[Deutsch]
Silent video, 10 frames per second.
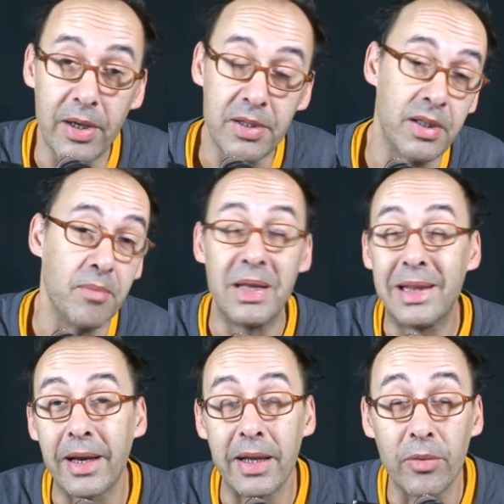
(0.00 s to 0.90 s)
als die
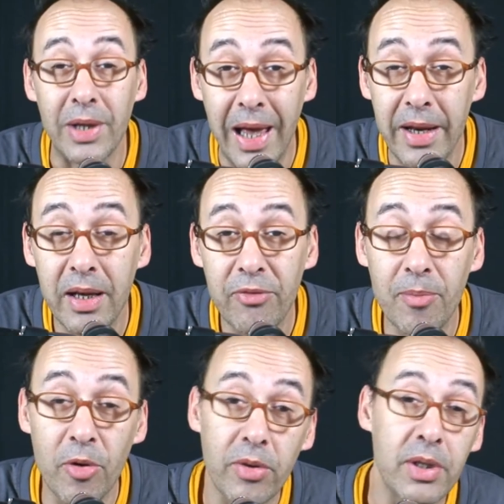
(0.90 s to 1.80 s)
mittleren und kleineren
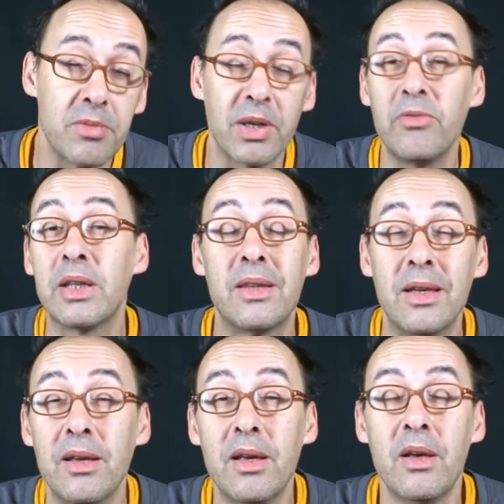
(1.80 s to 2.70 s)
Vermögen. Deswegen wird
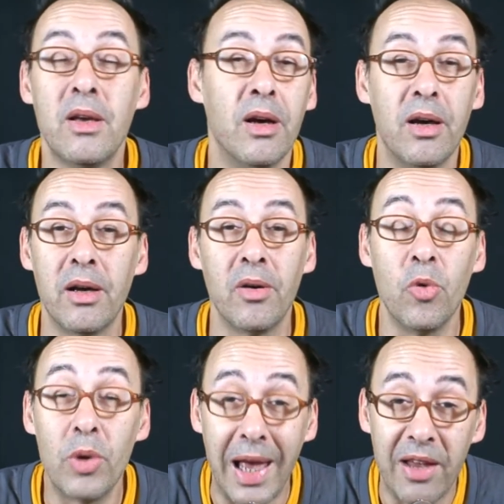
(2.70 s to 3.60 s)
die äh,
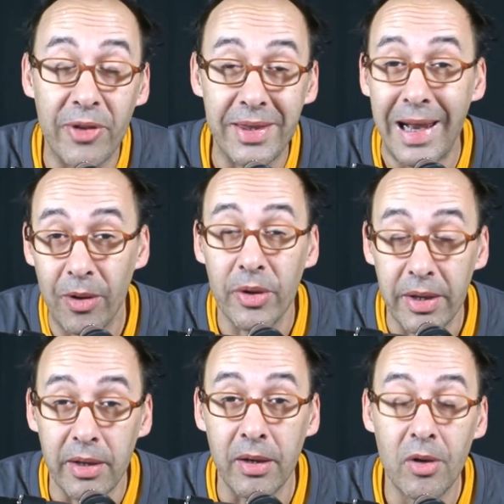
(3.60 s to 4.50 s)
Ungleichverteilung oder
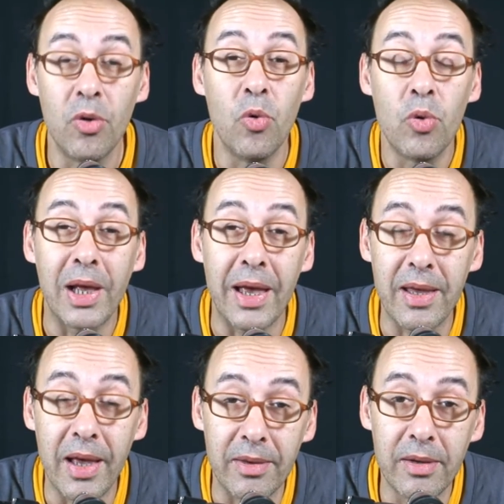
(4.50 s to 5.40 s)
die
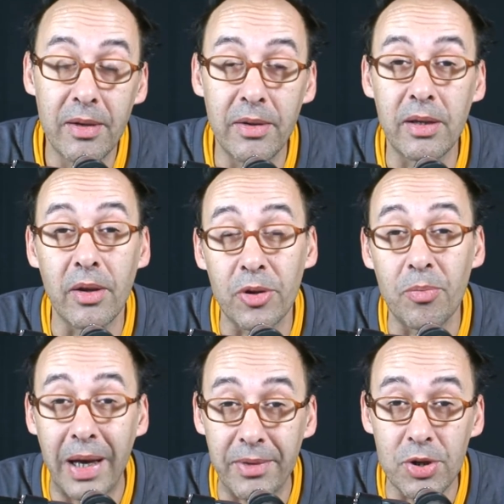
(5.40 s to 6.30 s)
Ungleichheit nicht
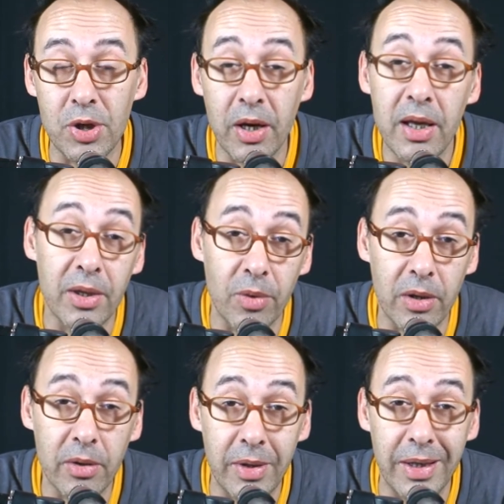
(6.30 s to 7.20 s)
automatisch geringer durch
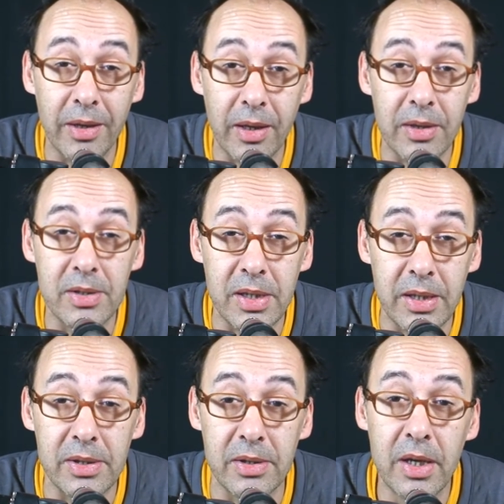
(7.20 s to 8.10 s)
niedrige
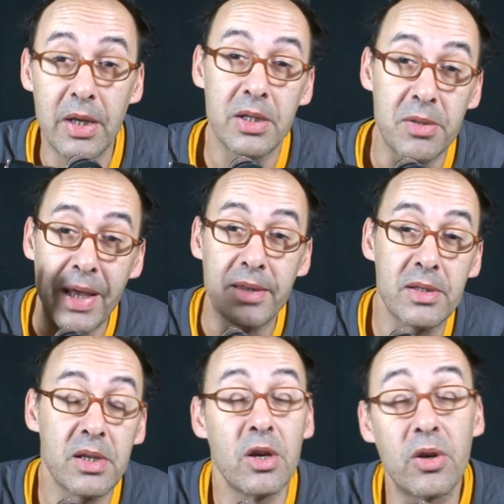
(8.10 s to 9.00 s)
Zinsen.
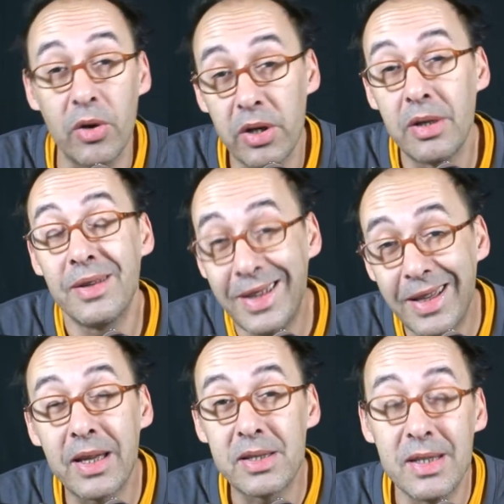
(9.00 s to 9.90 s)
Zweitens können
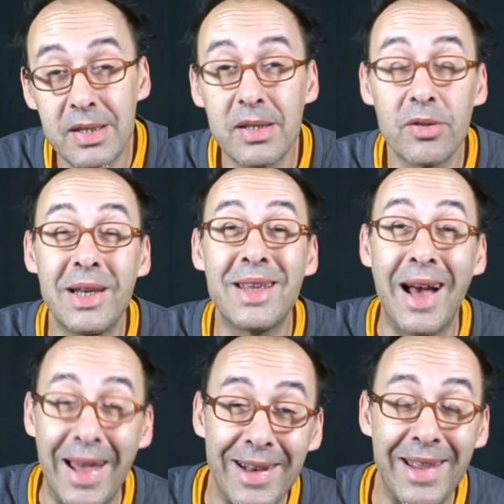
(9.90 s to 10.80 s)
niedrige Zinsen natürlich
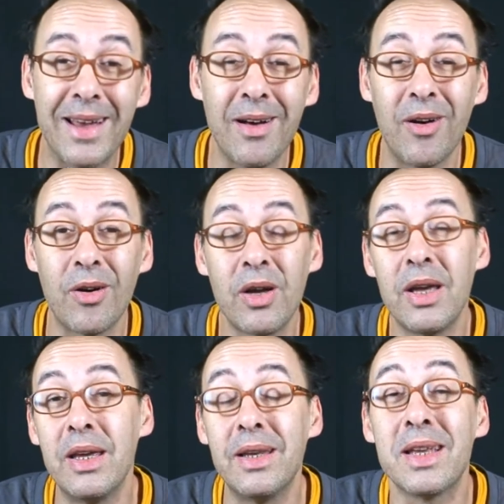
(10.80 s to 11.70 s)
Anleger auch
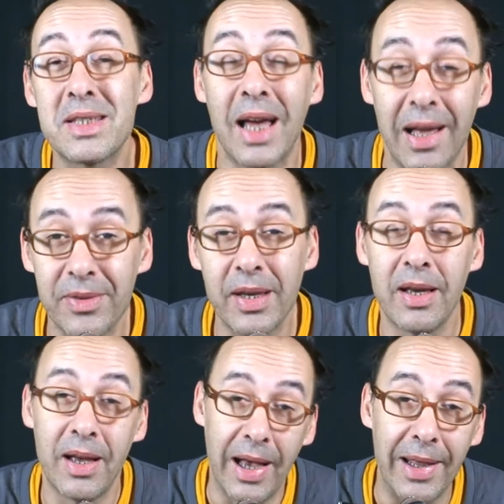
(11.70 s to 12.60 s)
in riskante
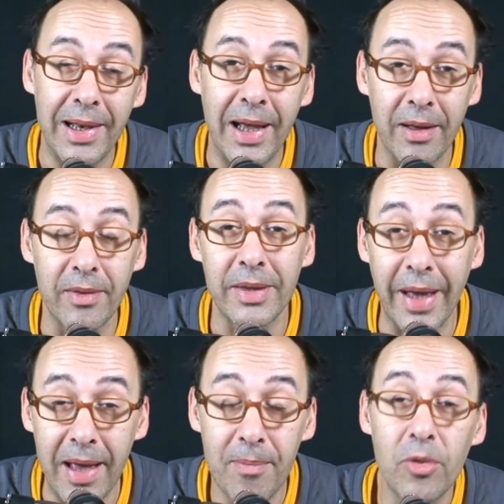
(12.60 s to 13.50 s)
Anlagen
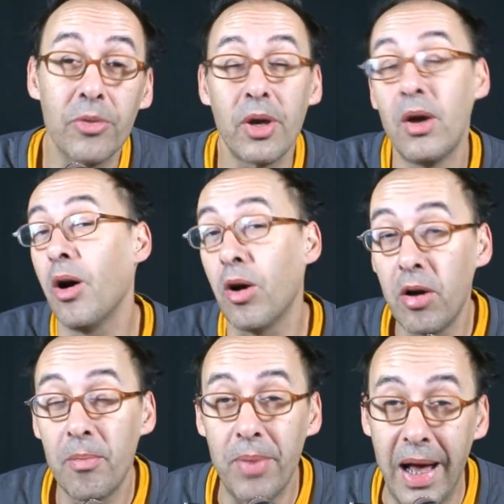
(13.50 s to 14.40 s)
treiben und auch
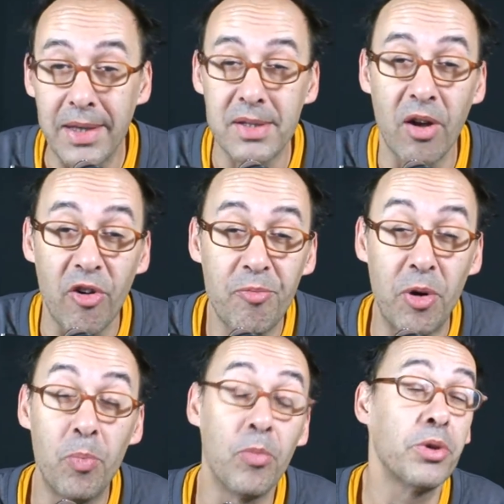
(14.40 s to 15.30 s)
Blasen
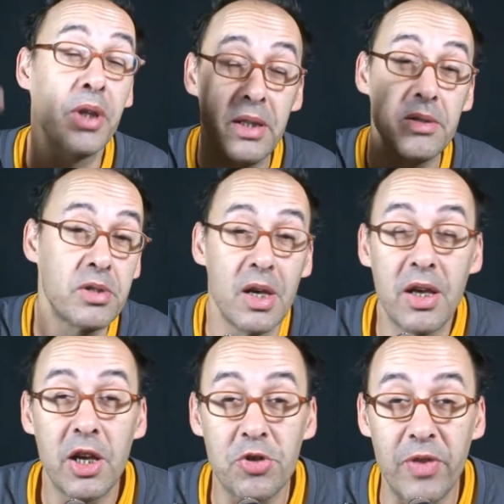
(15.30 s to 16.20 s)
aufpumpen. Und drittens
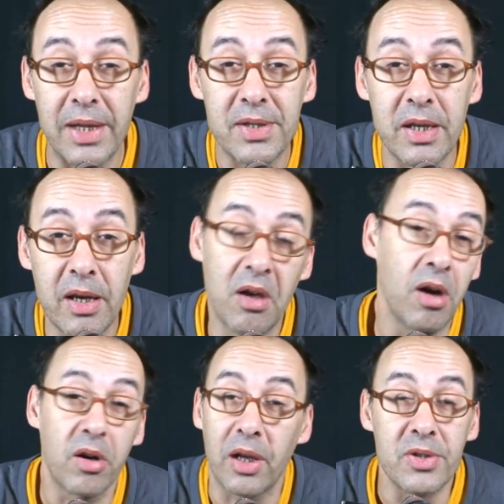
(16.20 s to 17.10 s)
erschweren sie
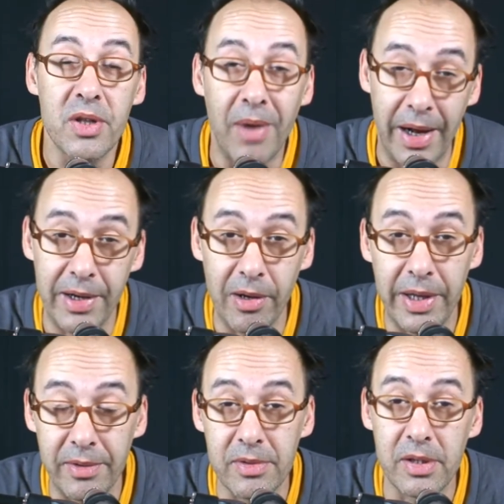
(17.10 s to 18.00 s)
auch ganz normalen
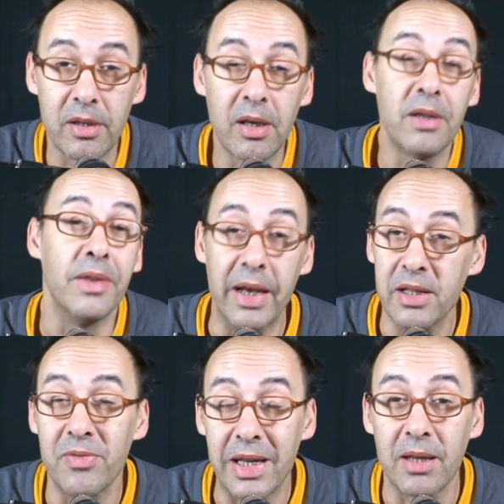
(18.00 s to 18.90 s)
Leuten, sich
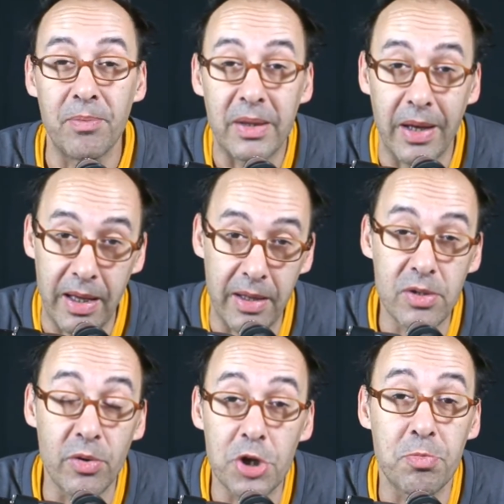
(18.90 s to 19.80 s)
nennenswerte Beträge
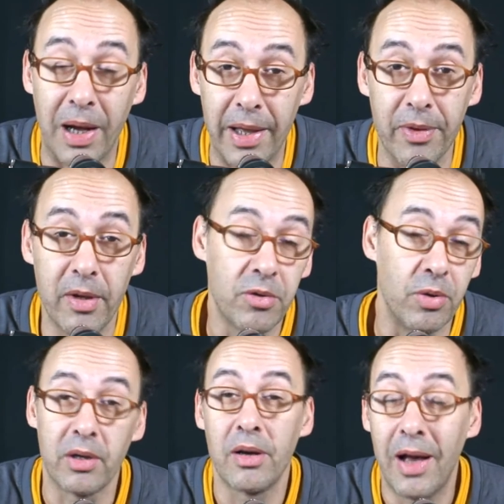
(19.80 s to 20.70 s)
zu ersparen
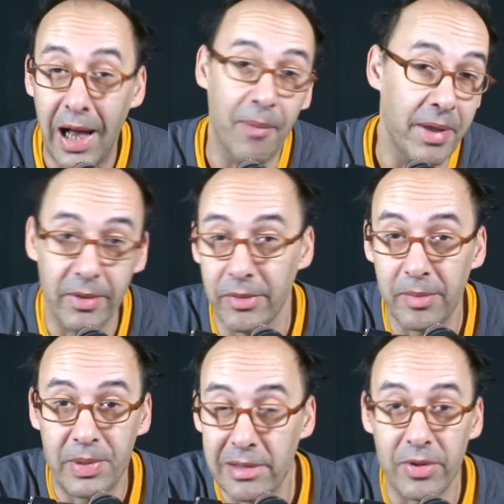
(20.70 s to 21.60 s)
durch Arbeit und
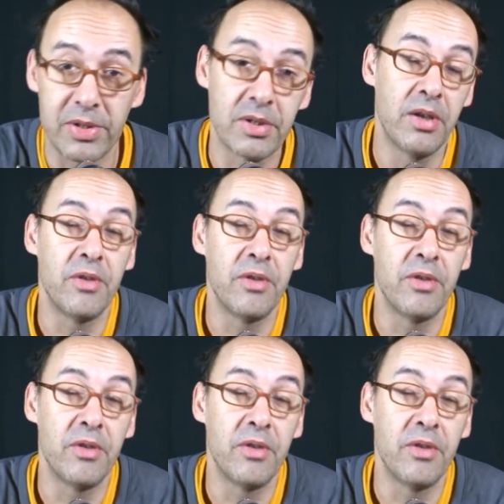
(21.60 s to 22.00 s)
ein bisschen was